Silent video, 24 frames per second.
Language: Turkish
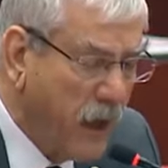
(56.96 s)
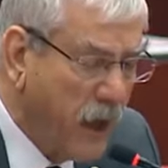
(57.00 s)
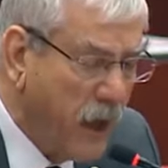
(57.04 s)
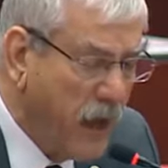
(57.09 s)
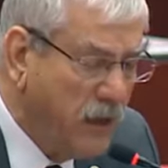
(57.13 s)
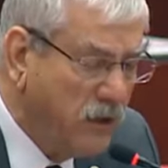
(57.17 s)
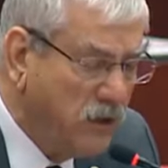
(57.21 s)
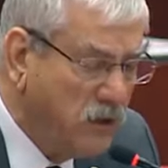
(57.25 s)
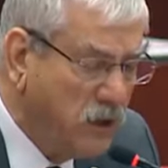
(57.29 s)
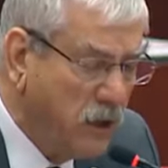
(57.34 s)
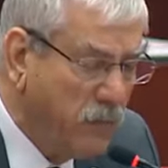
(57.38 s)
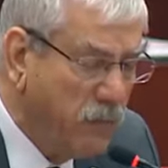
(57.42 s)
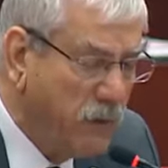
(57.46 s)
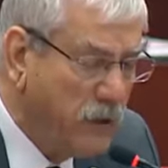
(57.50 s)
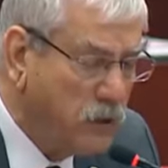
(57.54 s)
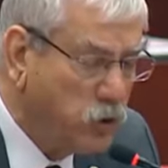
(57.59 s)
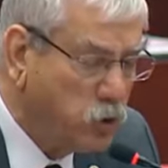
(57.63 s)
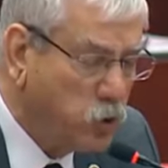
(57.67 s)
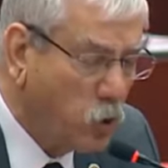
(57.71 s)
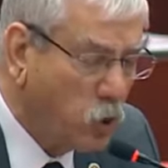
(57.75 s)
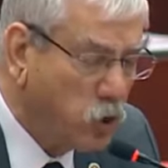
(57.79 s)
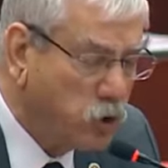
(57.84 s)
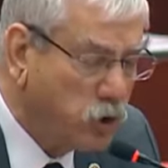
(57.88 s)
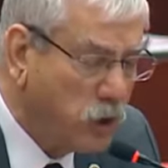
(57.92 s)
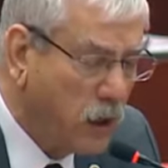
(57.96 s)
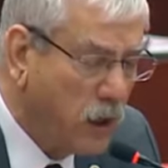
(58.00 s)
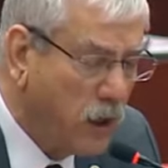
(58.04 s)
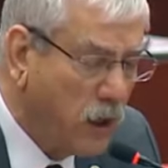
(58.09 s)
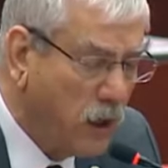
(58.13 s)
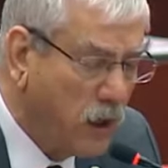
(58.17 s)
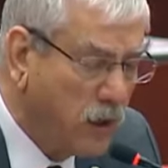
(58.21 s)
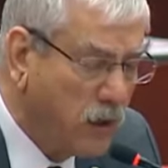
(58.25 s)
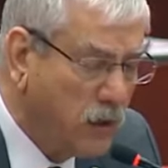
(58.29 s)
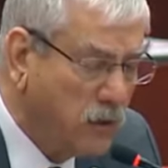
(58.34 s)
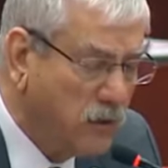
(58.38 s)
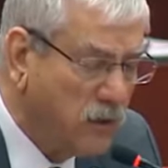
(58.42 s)
en temel sosyal
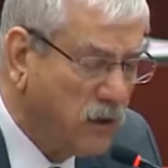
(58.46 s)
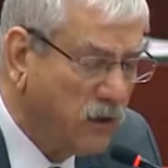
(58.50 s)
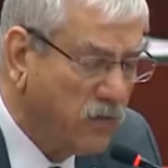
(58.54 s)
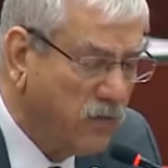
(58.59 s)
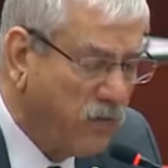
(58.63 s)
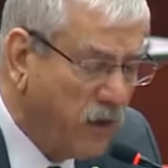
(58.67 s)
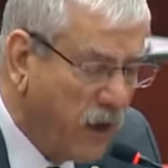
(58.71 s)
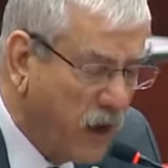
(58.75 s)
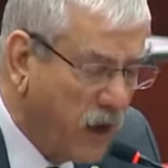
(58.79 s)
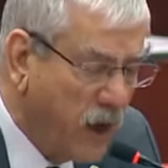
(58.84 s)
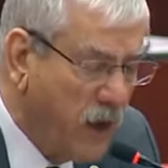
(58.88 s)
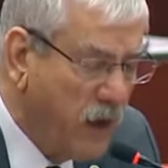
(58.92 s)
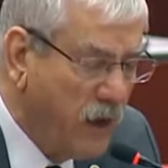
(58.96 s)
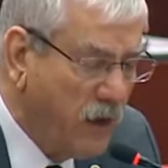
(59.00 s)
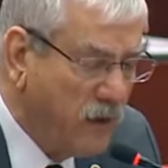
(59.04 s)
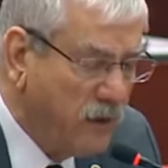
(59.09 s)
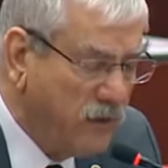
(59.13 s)
akıdır ve